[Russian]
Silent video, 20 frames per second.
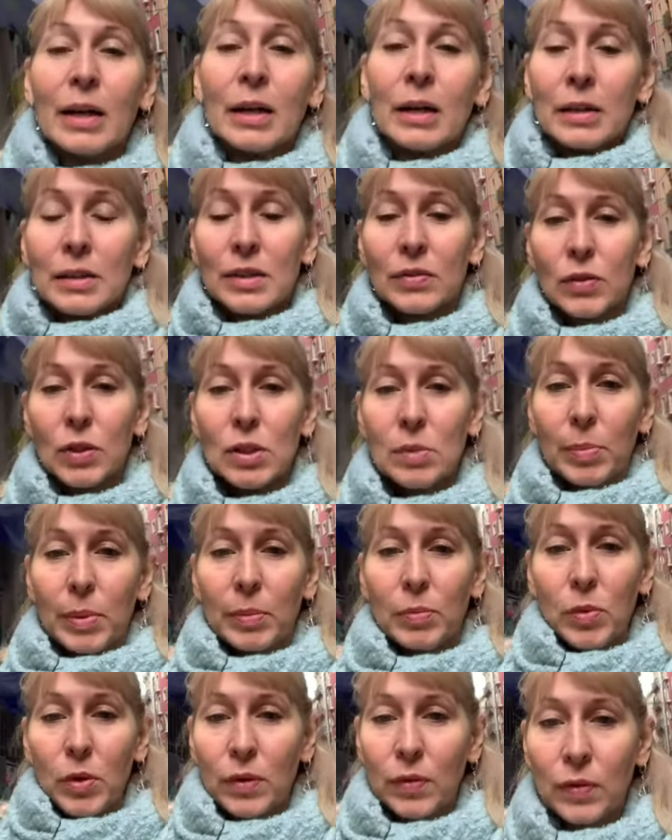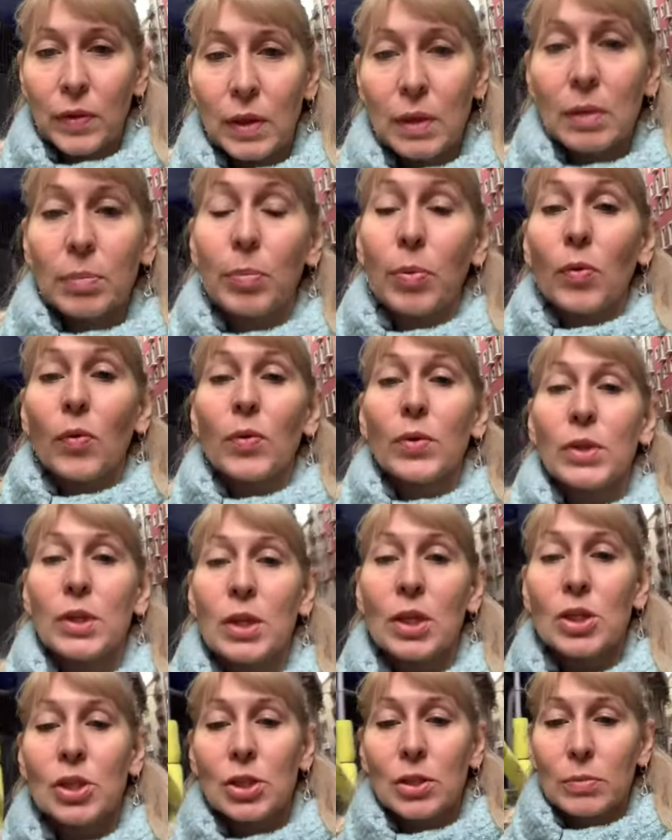Сегодня прямой эфир по
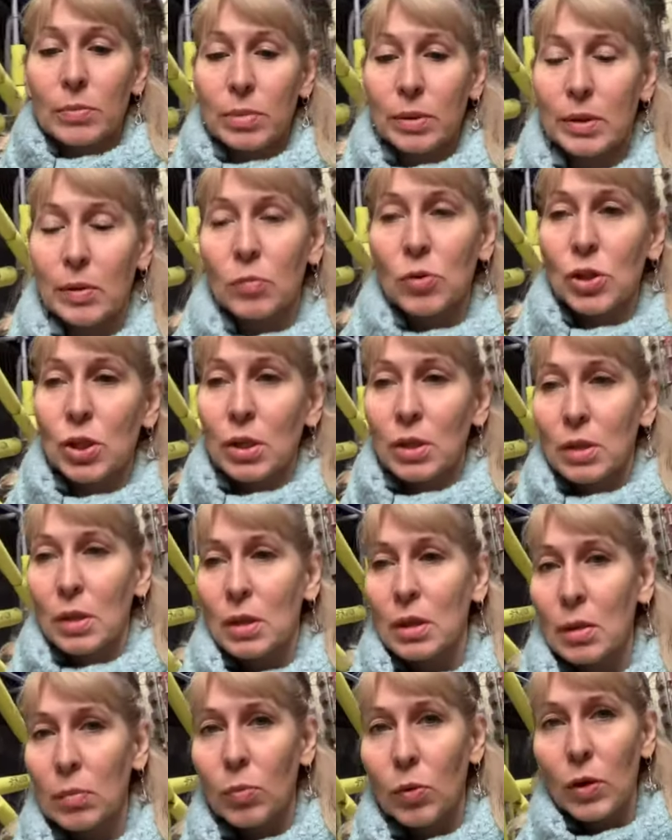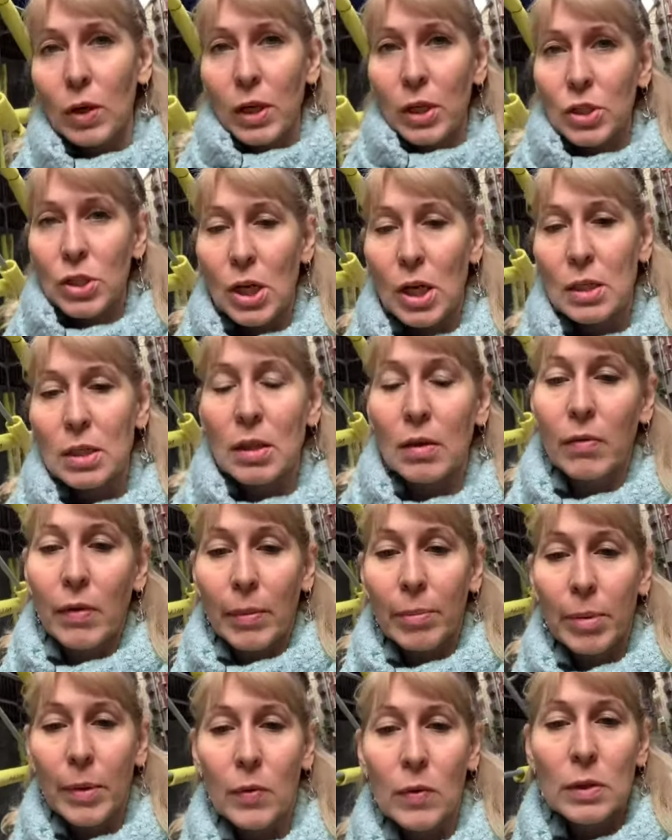нишам, потому что это наиболее частый
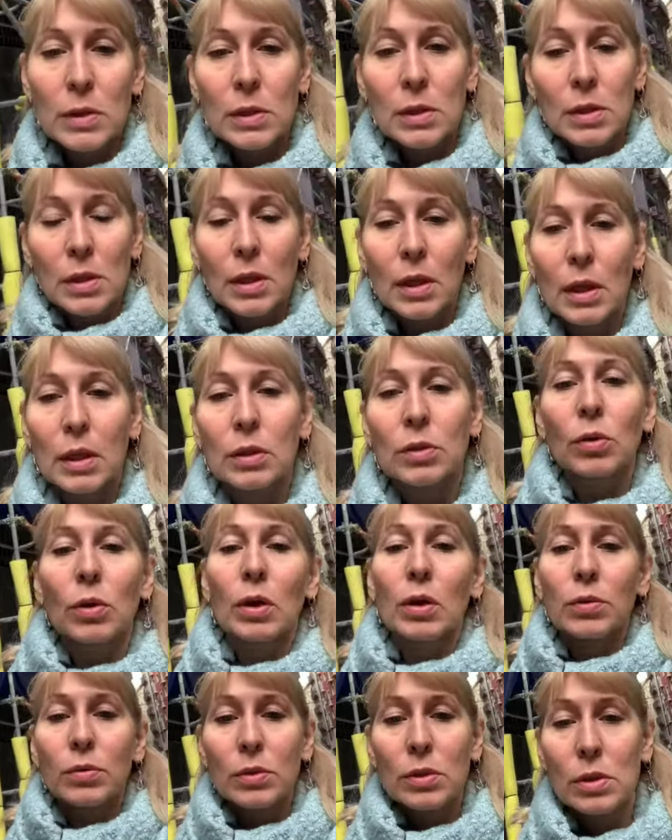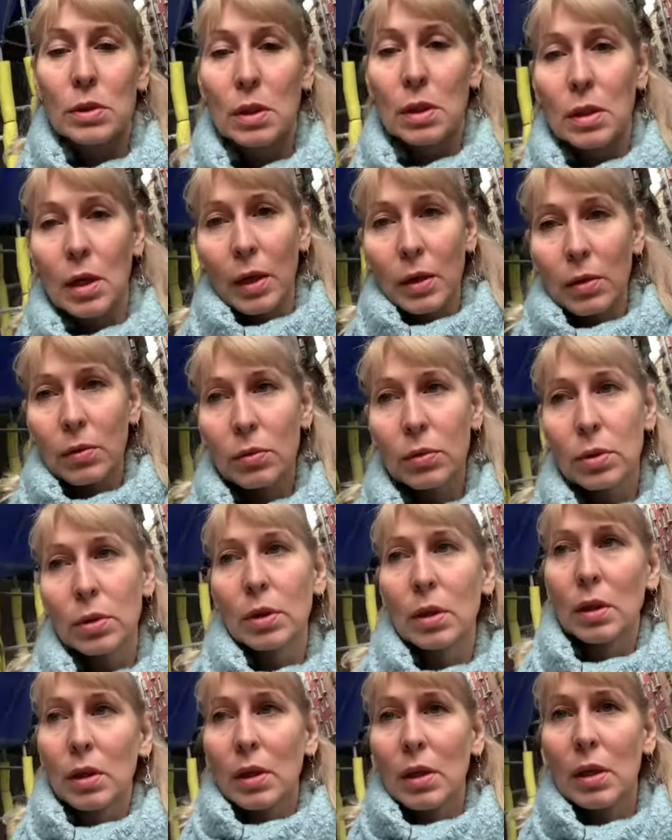вопрос, э, который люди задают,
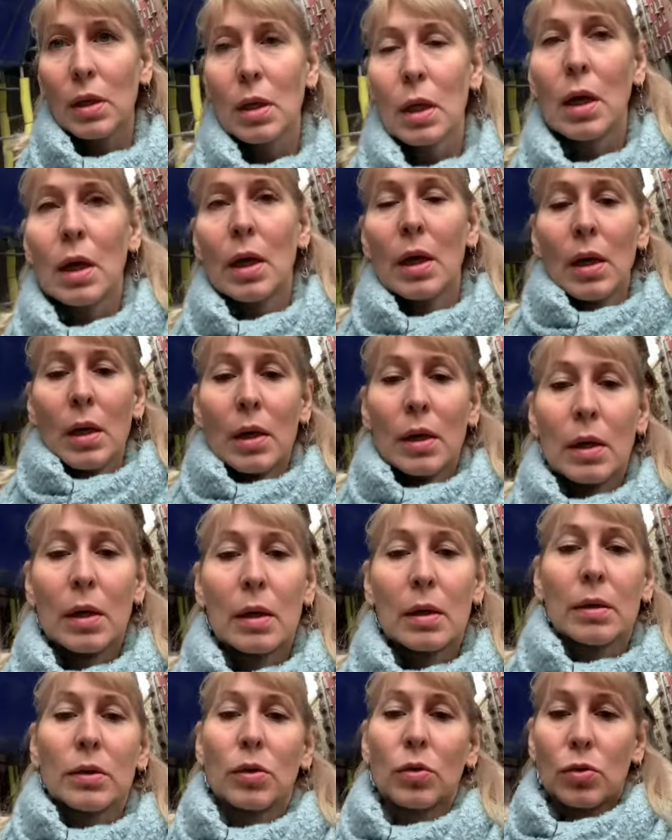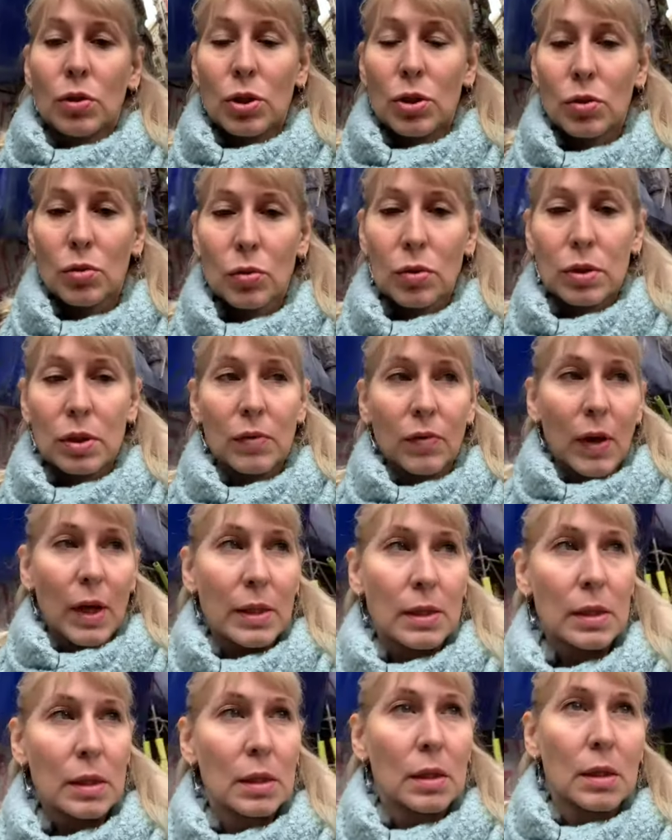и а, то, что
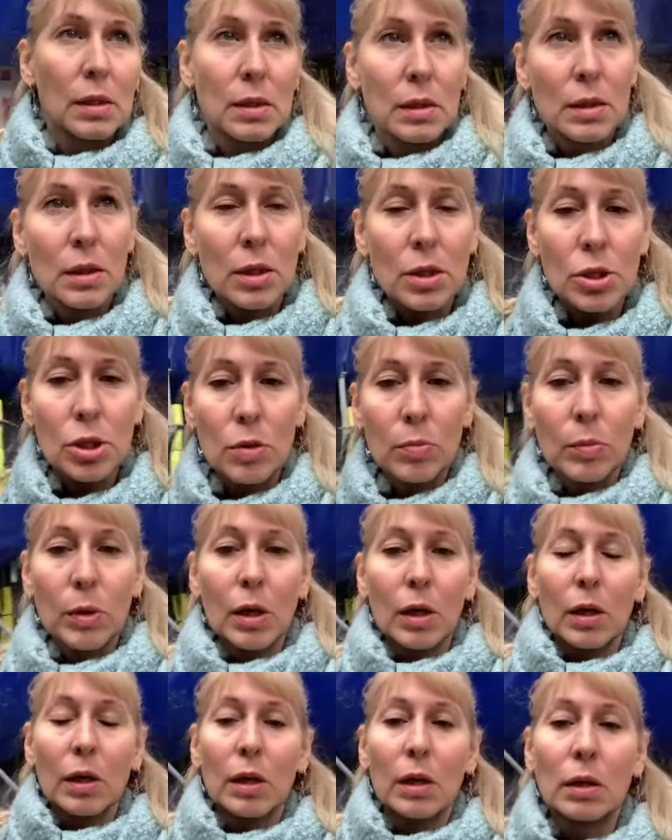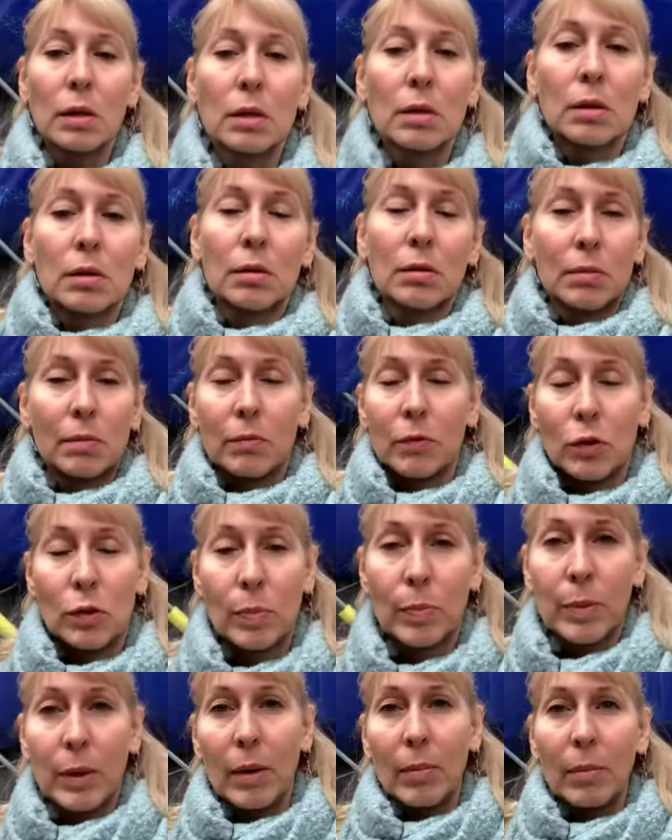связано с нишами, это вот
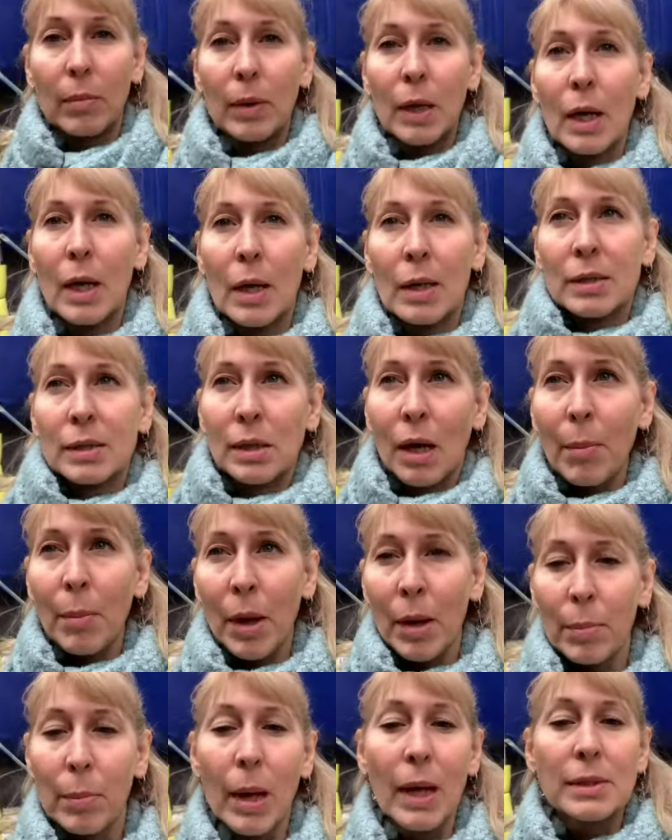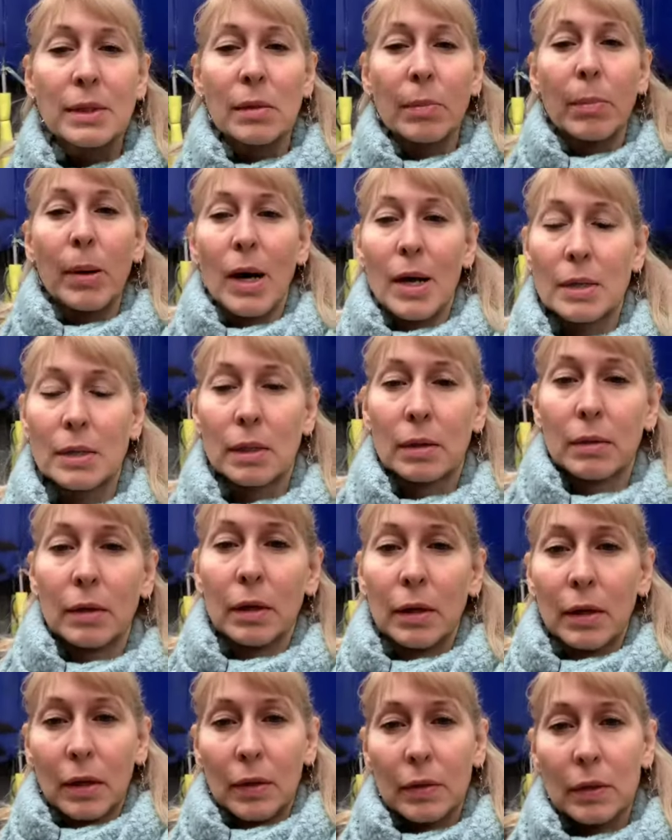прям самая база-база.
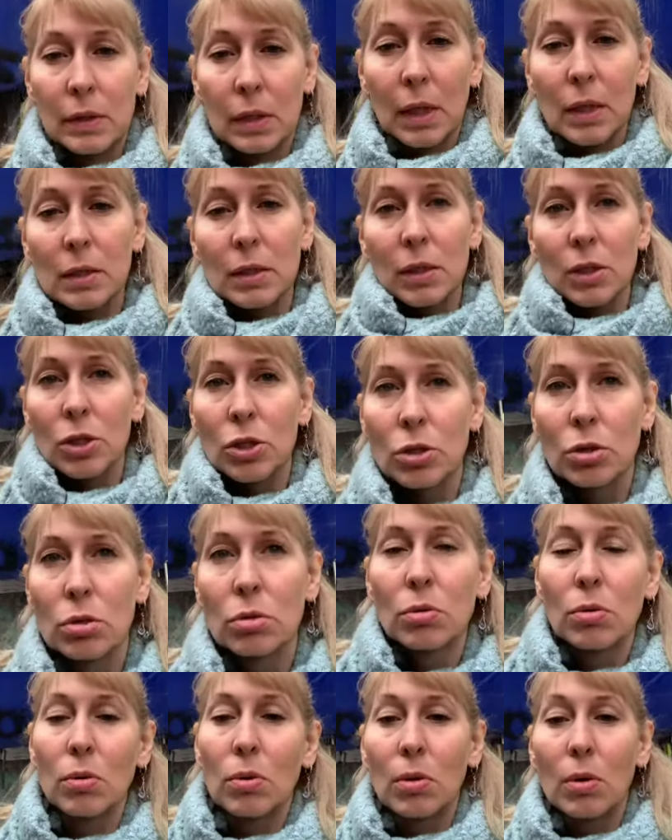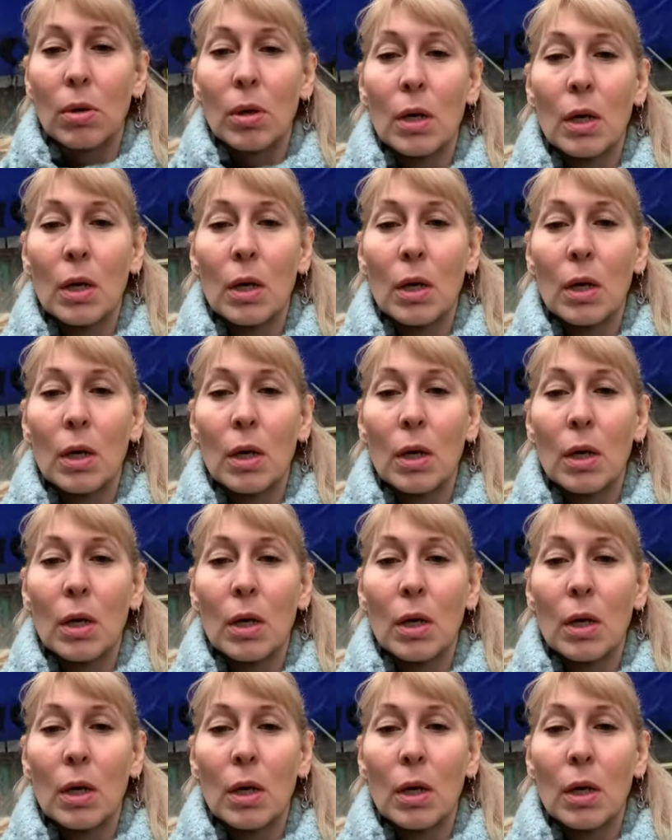знаете, что